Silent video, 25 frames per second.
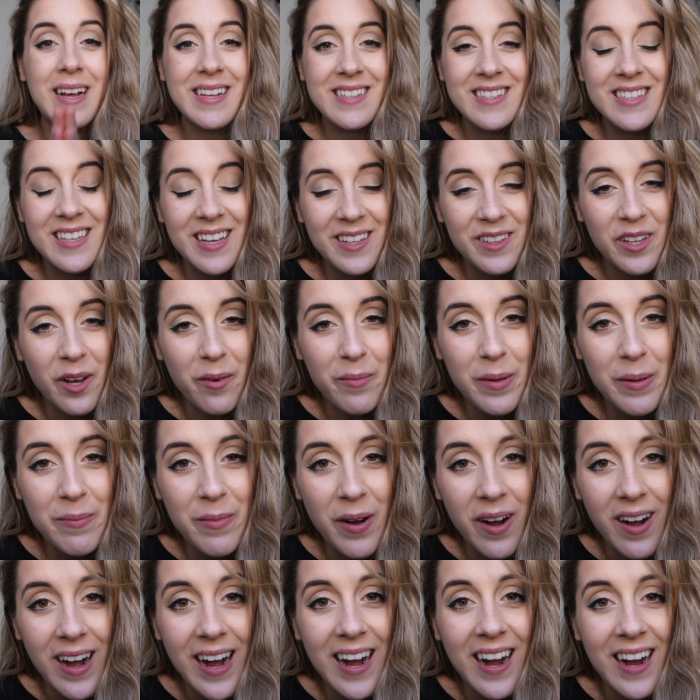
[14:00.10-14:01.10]
Merci
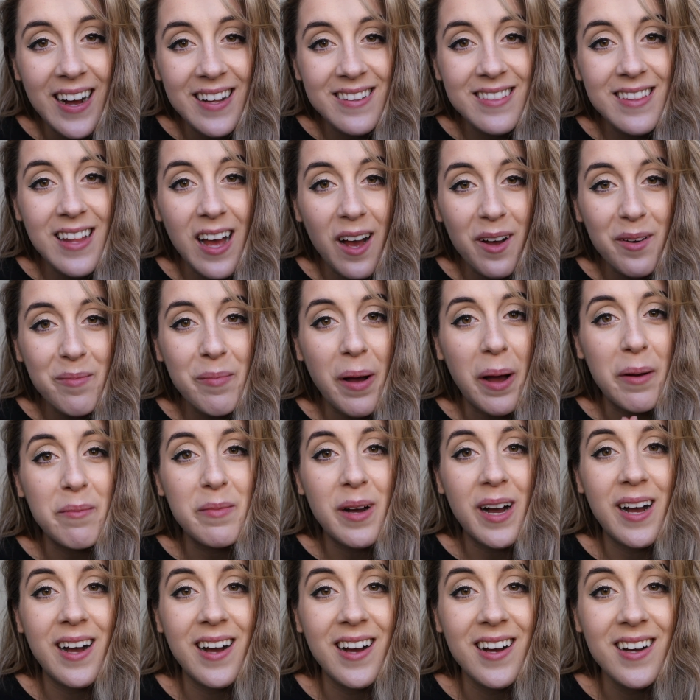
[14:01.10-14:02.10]
énormément à Anna,
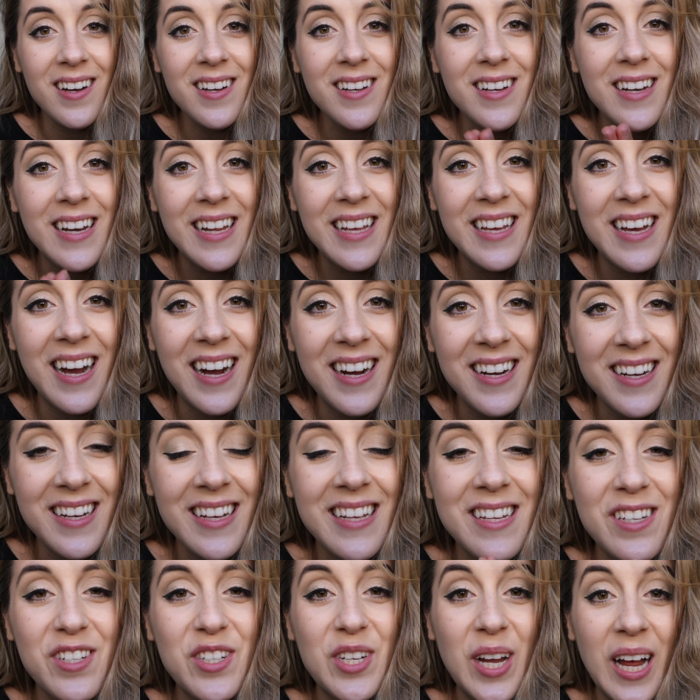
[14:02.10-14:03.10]
Barbara, Léa
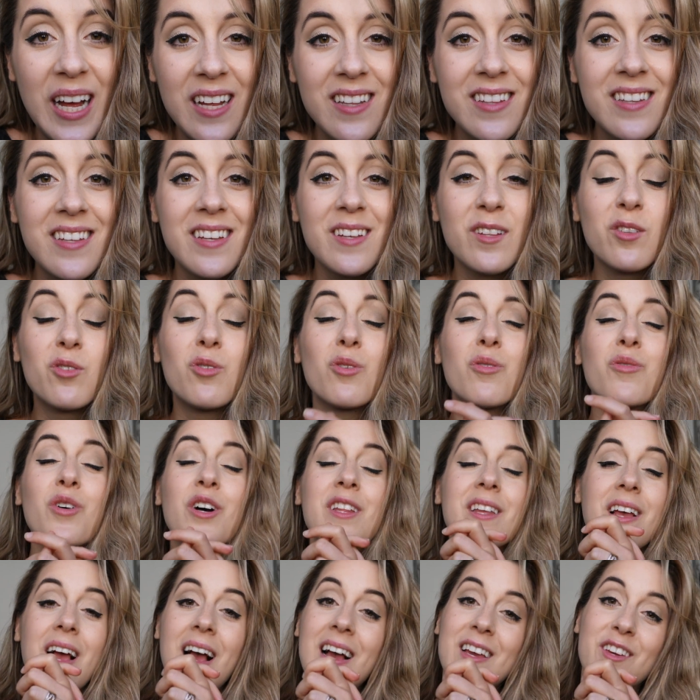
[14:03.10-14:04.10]
et Jade de
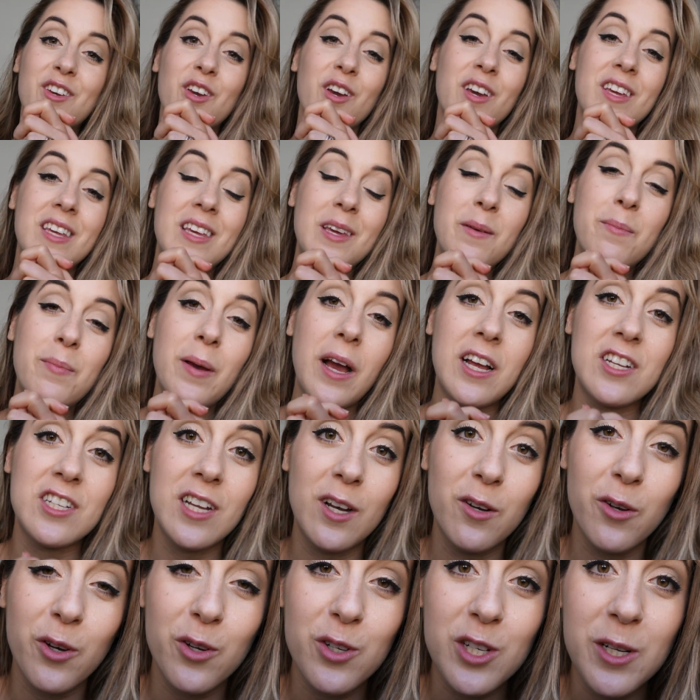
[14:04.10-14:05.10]
votre accueil hyper
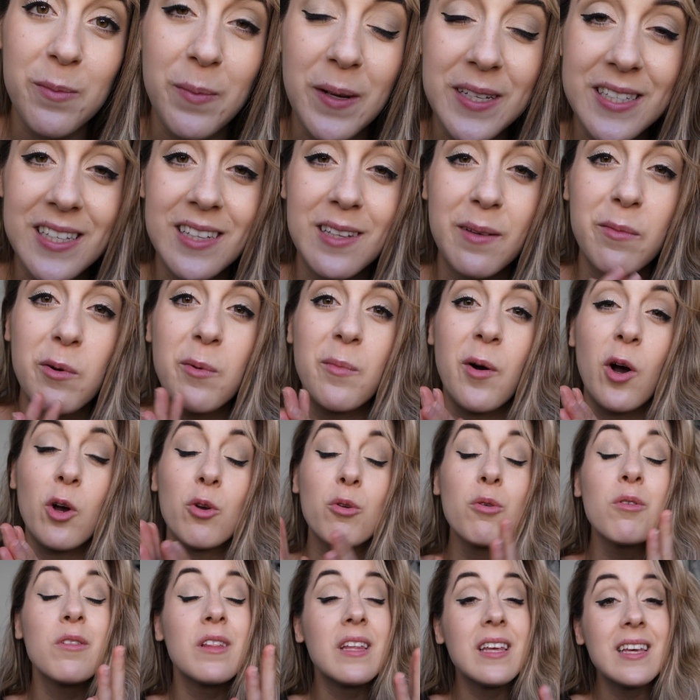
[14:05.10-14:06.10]
chaleureux. J'ai passé des moments
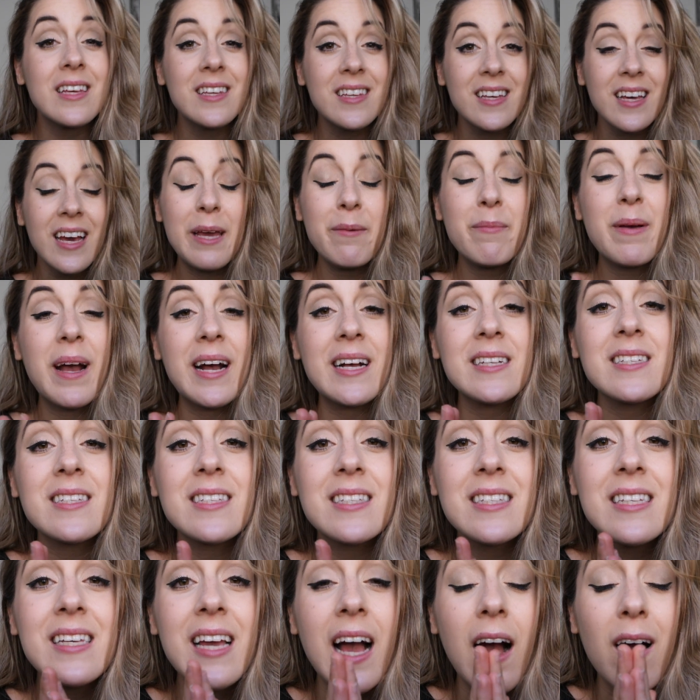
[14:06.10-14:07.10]
uniques. Et
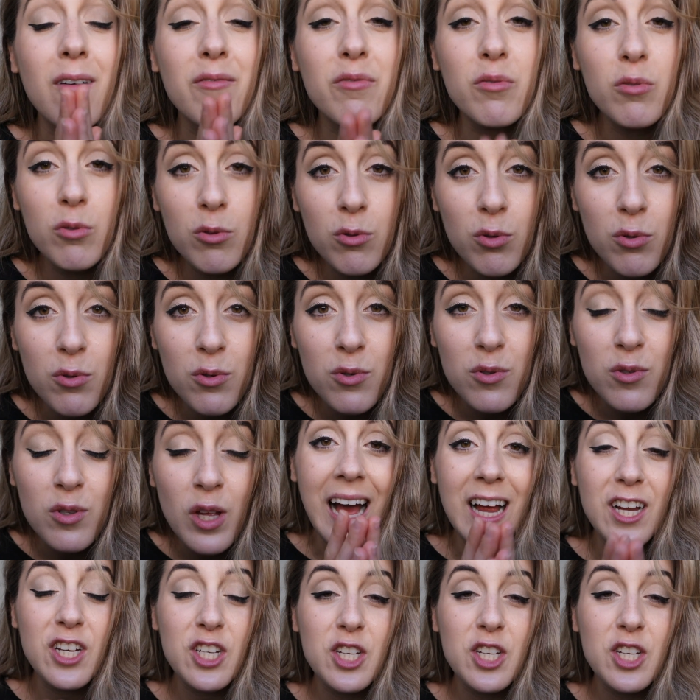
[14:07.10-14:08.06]
merci à vous tous, à